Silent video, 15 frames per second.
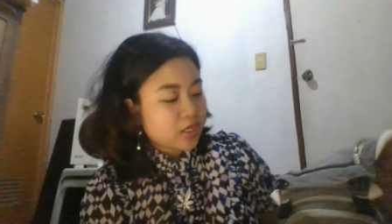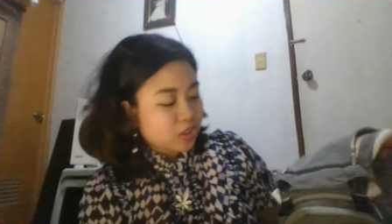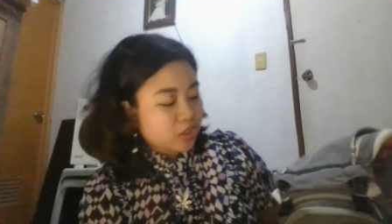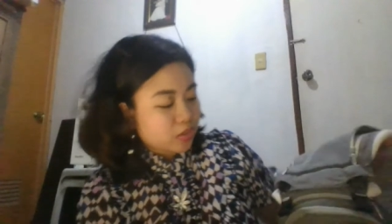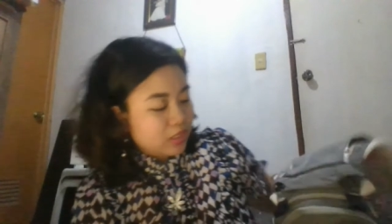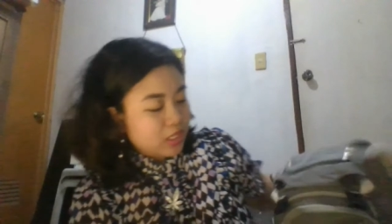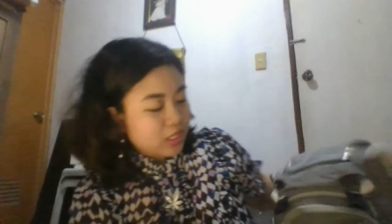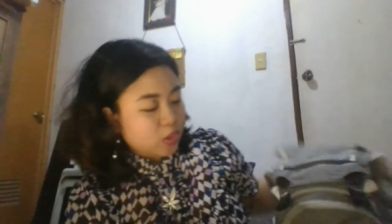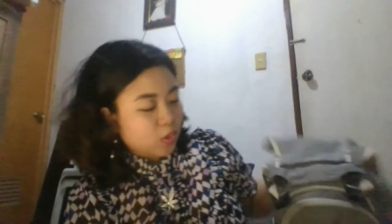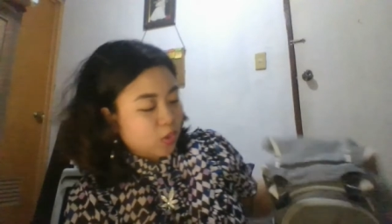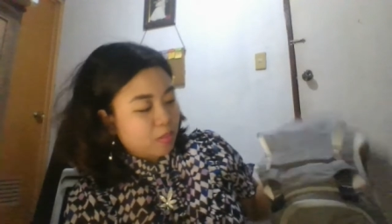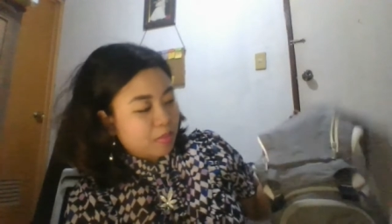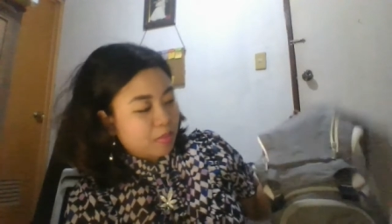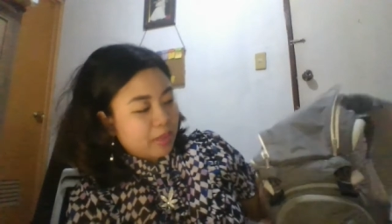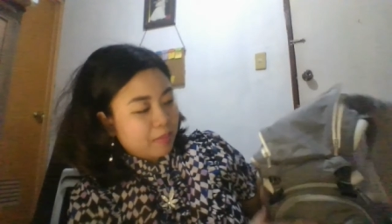So, dito
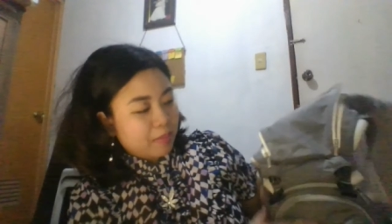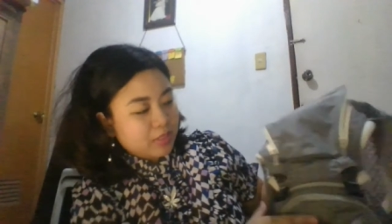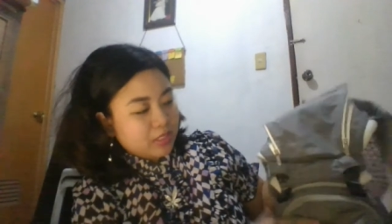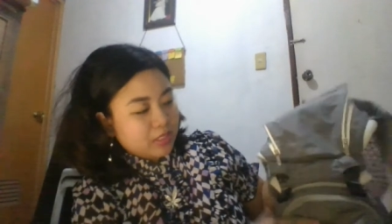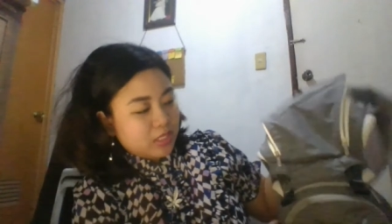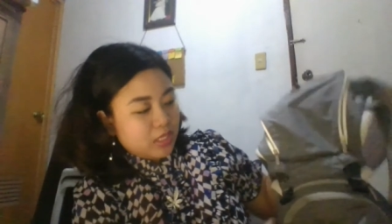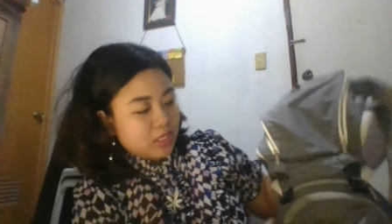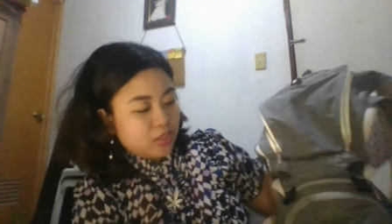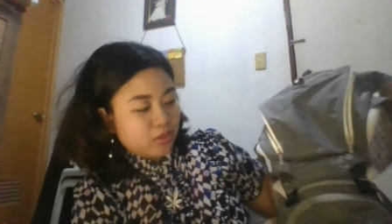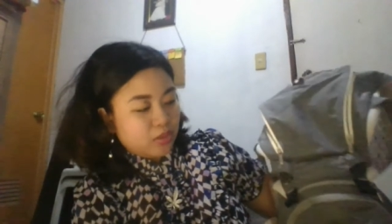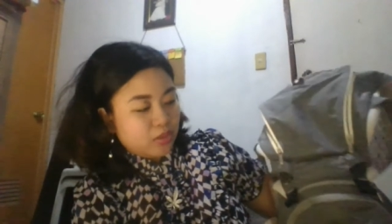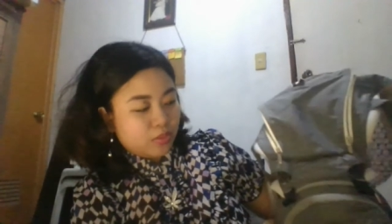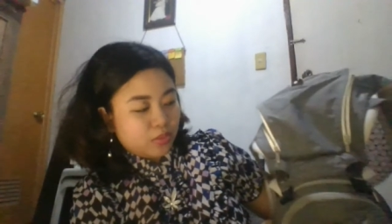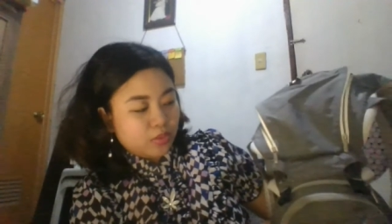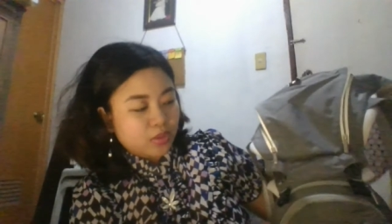kung mapapansin
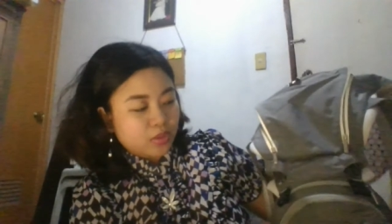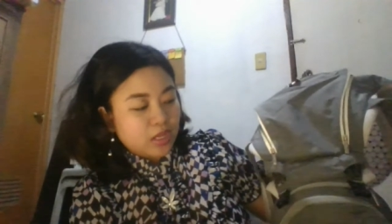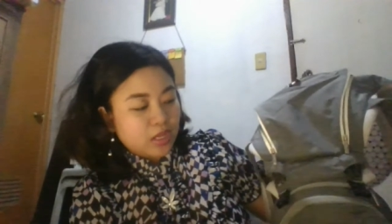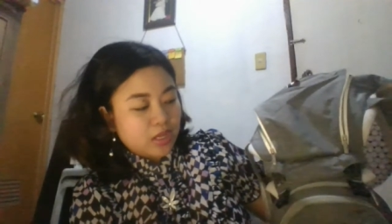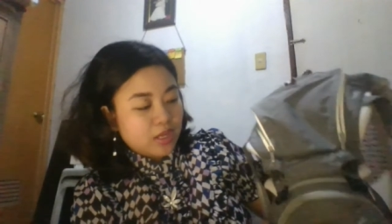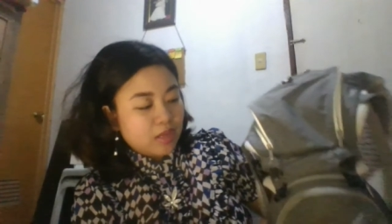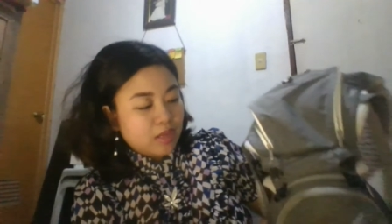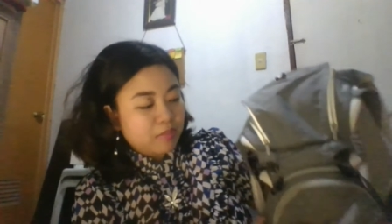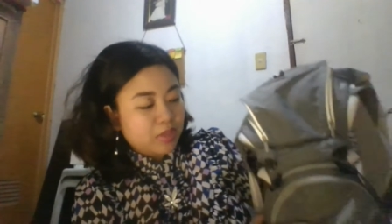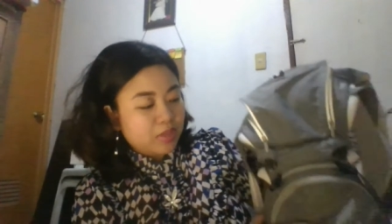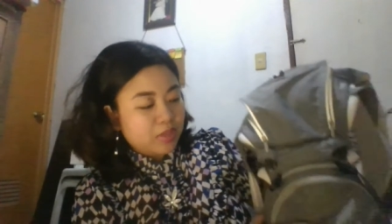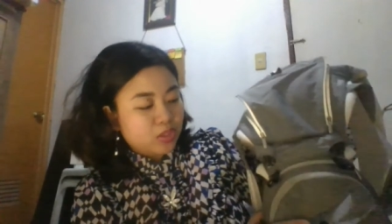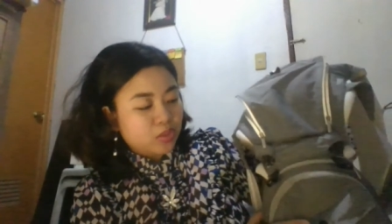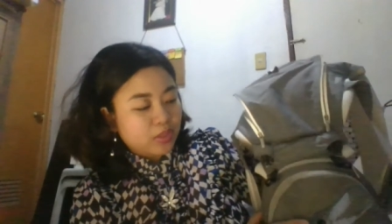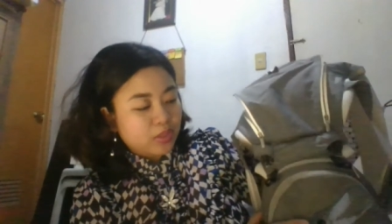nyo,
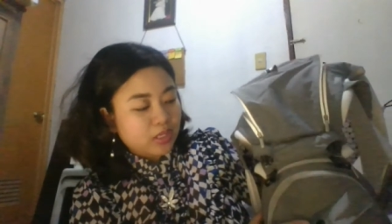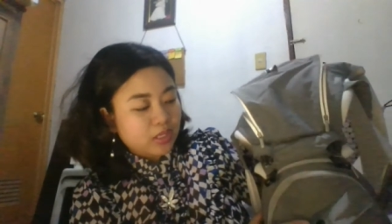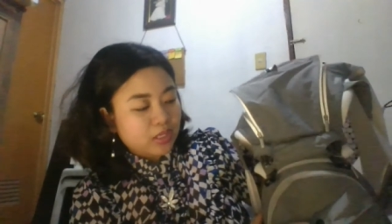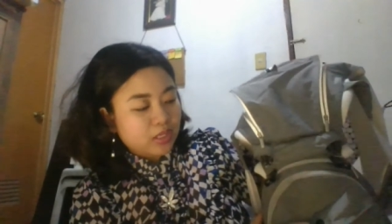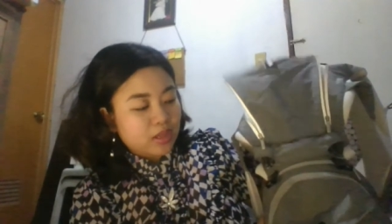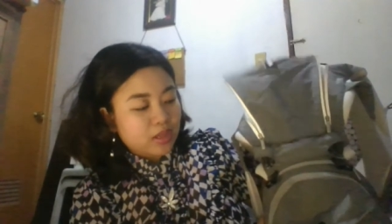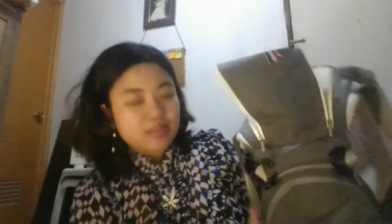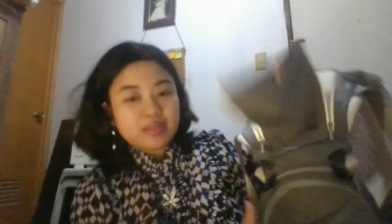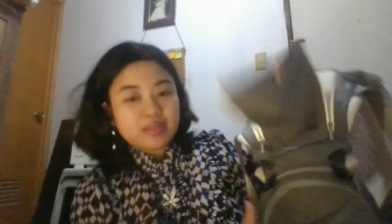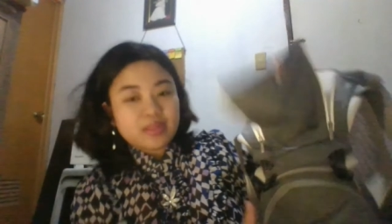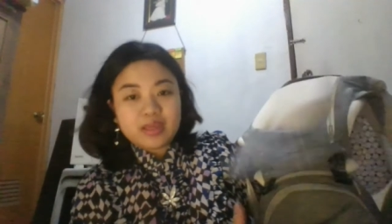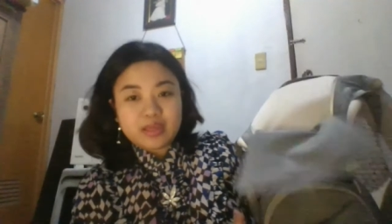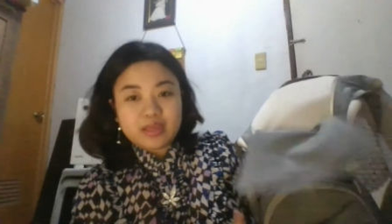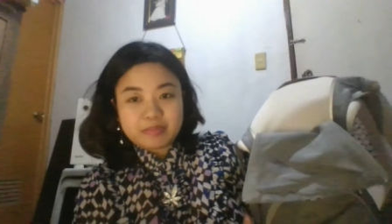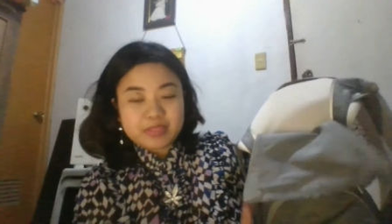between
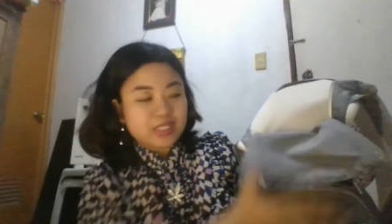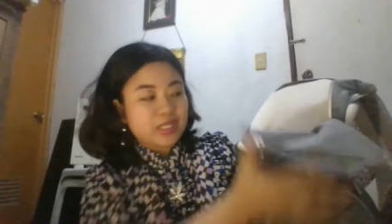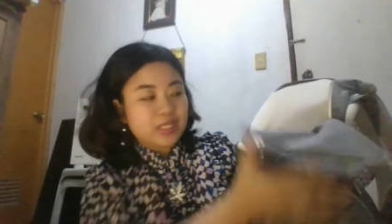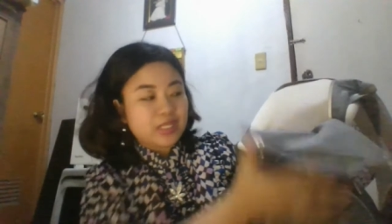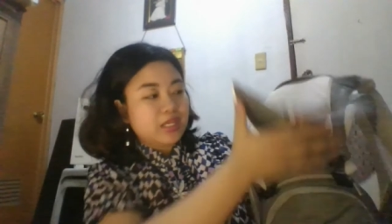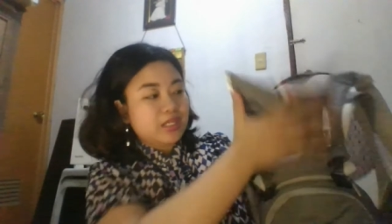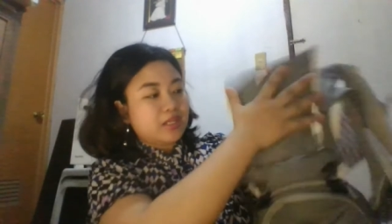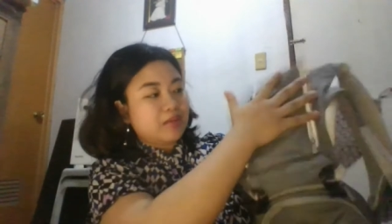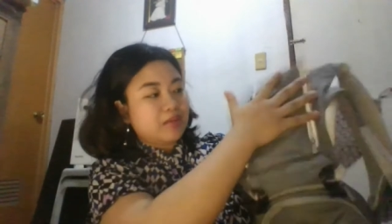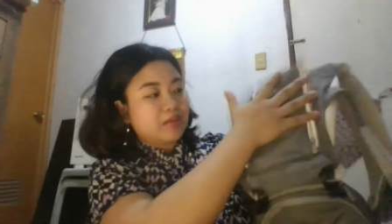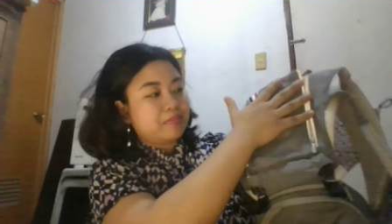the hip seat